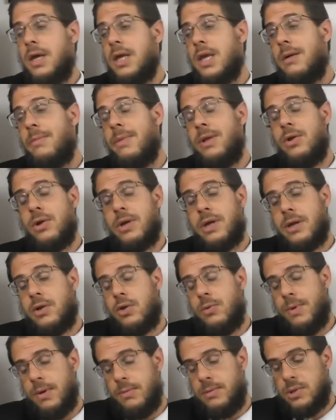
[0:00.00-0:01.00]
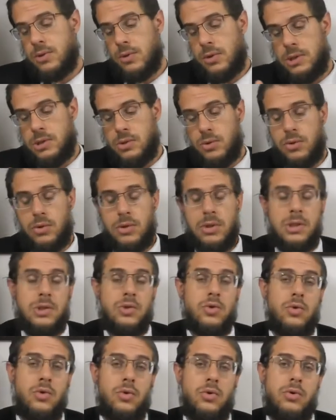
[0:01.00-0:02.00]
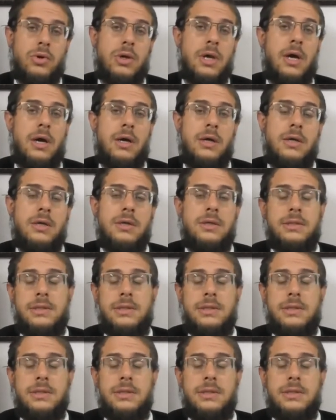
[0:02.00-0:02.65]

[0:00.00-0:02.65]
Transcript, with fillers: Il y a maintenant quelques permissions qui sont données selon le cas.